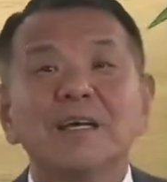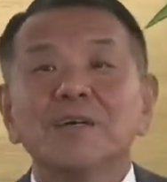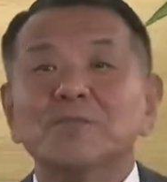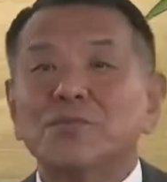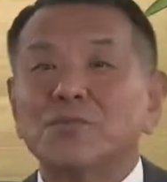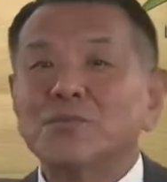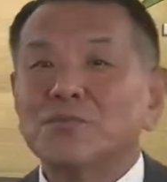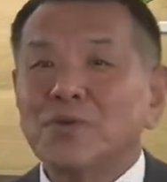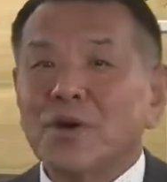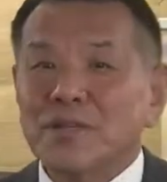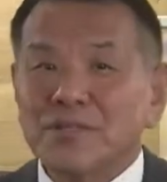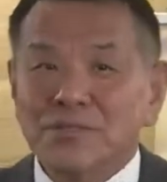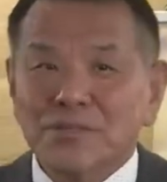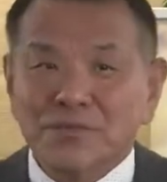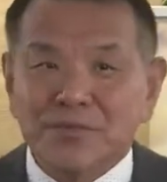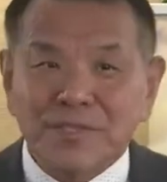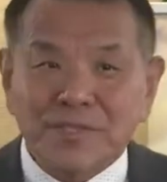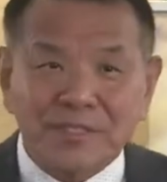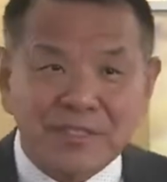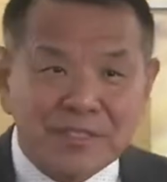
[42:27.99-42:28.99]
不断
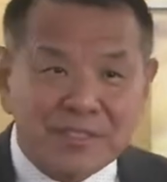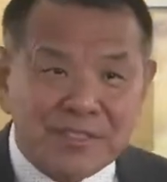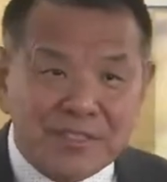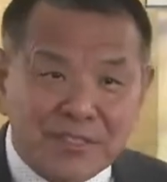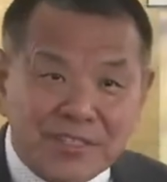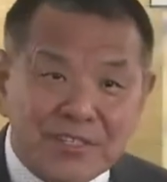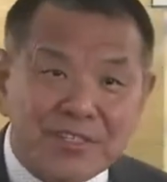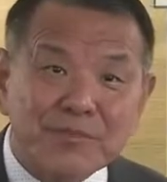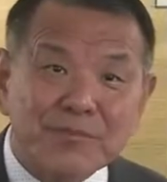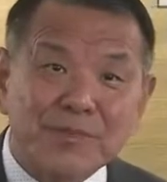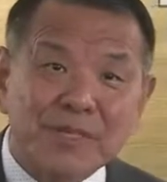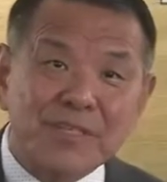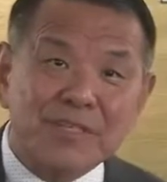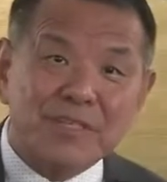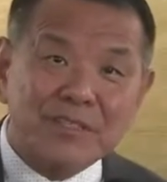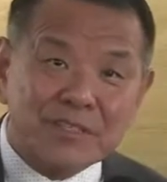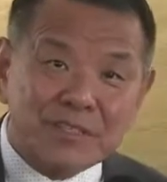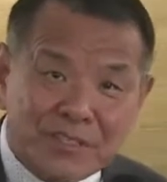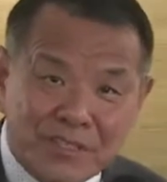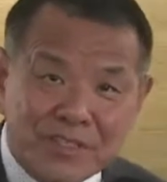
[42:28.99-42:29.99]
用自己生命的
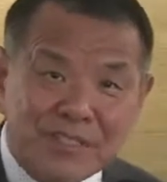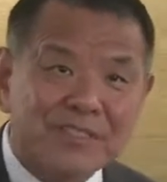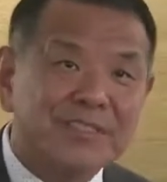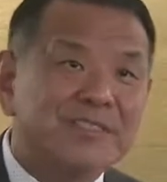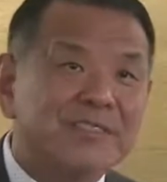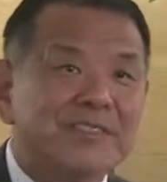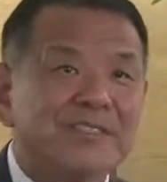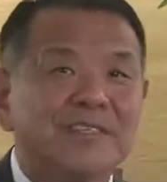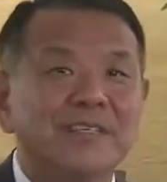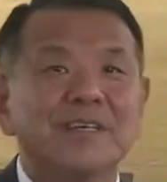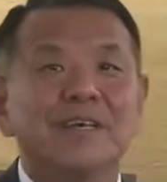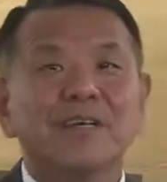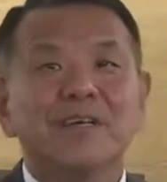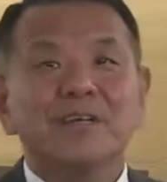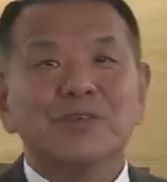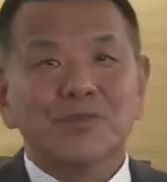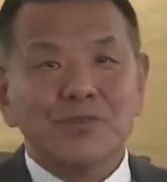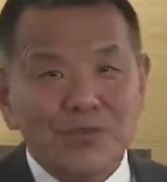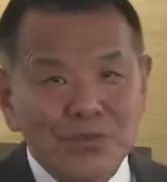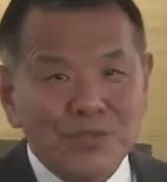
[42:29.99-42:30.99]
舍己，
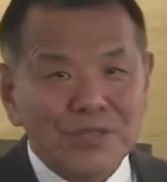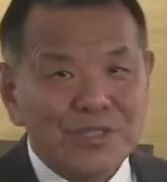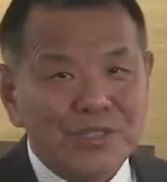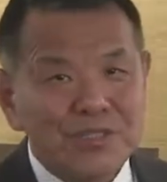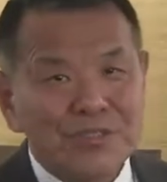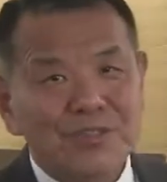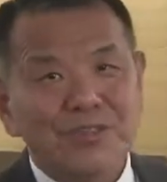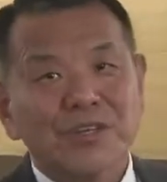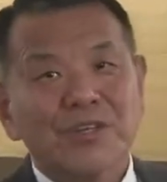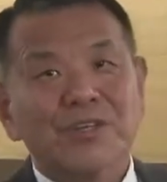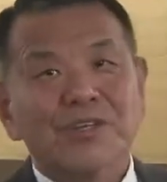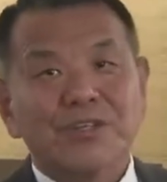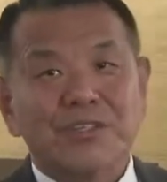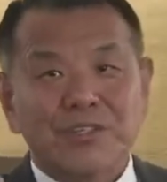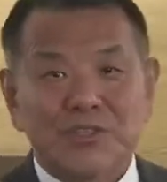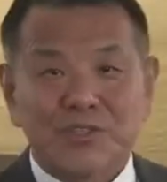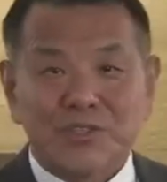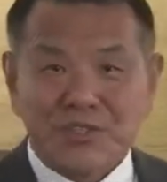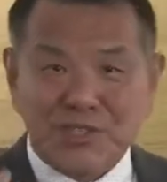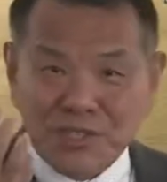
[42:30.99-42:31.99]
于是
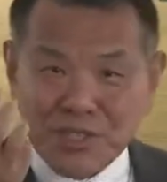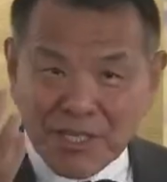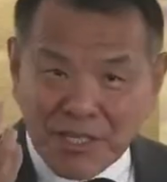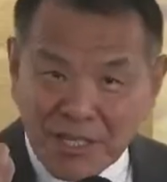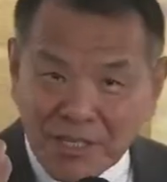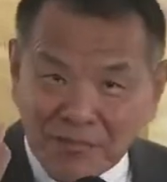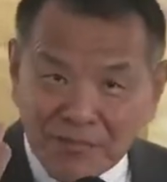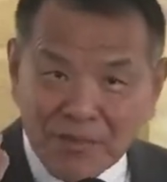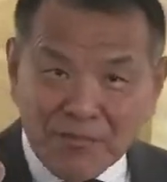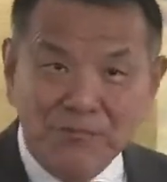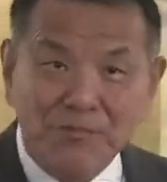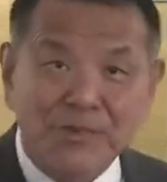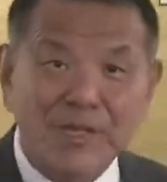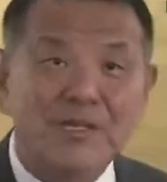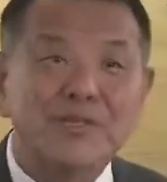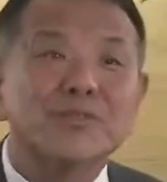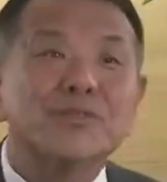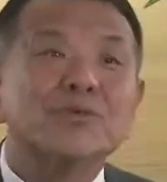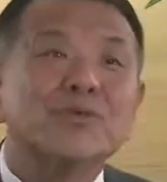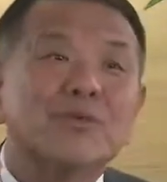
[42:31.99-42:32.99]
使这个文
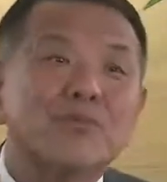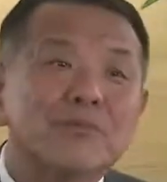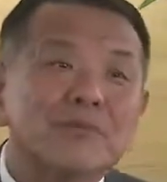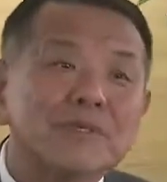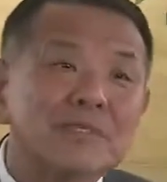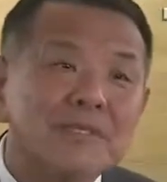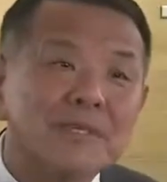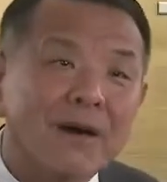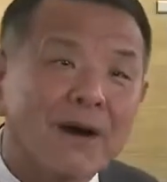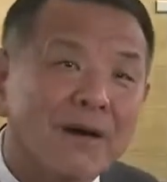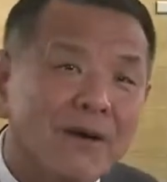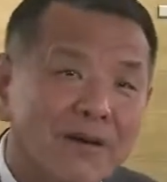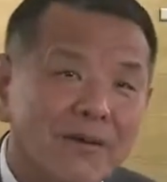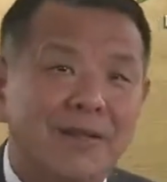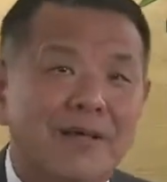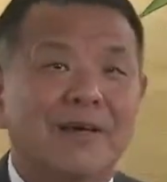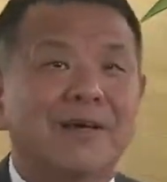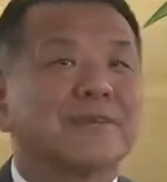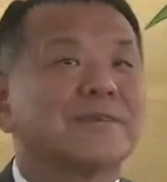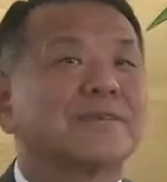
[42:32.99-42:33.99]
明重造了。